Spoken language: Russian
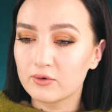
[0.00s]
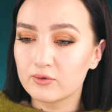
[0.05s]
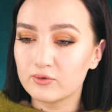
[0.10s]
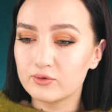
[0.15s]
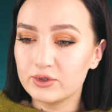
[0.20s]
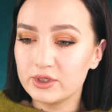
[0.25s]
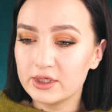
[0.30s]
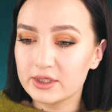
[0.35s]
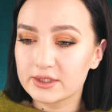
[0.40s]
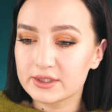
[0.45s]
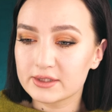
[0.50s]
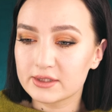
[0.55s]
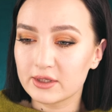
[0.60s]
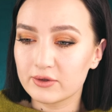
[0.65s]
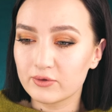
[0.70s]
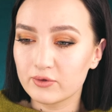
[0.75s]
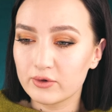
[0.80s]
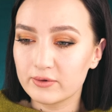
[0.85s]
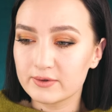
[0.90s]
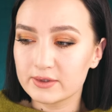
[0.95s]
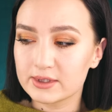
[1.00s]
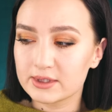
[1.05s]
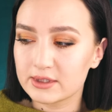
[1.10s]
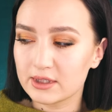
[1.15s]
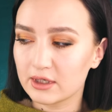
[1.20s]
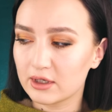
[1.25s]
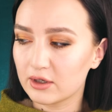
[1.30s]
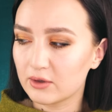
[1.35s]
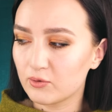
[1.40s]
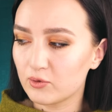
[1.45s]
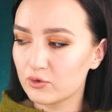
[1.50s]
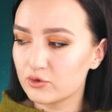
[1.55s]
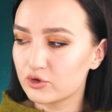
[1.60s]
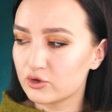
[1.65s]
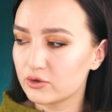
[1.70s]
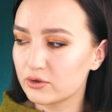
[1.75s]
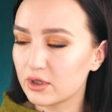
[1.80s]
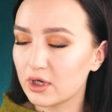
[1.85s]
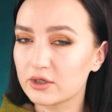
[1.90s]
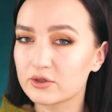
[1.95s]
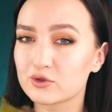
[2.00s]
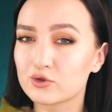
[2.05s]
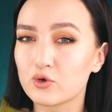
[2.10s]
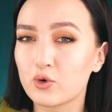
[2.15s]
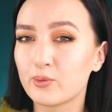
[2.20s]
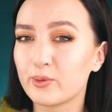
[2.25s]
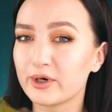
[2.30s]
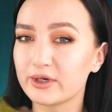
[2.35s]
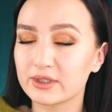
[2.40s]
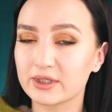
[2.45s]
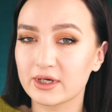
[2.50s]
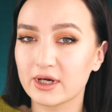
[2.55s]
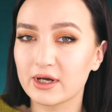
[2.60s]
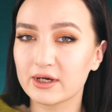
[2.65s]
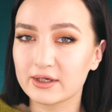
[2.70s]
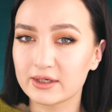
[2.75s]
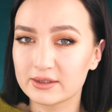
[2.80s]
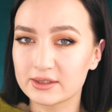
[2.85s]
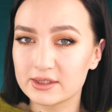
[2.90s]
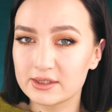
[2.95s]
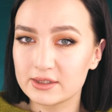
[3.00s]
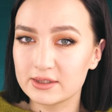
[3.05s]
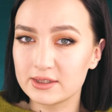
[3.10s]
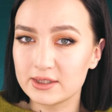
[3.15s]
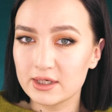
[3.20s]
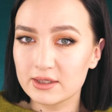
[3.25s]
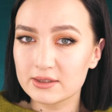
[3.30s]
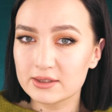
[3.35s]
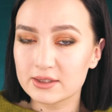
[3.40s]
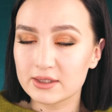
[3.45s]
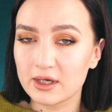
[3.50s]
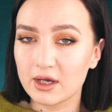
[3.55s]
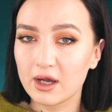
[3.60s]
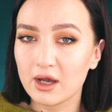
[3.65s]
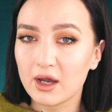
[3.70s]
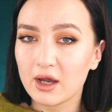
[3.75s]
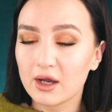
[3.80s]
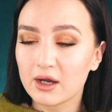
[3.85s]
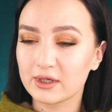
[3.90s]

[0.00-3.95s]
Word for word: у них становится очень особая такая консистенция,